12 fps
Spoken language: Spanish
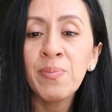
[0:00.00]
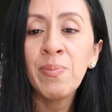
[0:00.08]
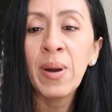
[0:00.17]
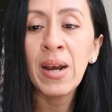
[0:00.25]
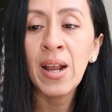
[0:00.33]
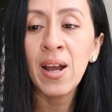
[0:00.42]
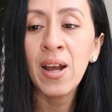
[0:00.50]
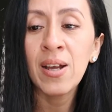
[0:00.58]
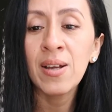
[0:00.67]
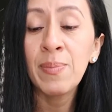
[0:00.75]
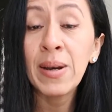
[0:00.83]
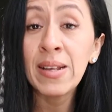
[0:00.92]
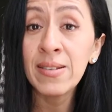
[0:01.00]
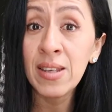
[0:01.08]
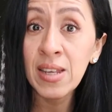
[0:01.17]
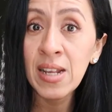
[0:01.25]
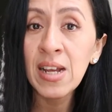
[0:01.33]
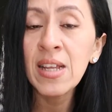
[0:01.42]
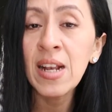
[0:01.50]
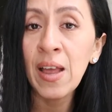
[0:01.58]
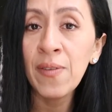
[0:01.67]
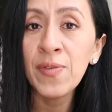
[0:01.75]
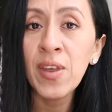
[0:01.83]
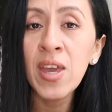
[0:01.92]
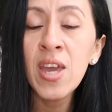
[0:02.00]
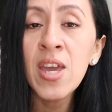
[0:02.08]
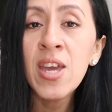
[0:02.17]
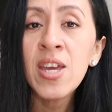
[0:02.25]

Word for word: para, para seguir adelante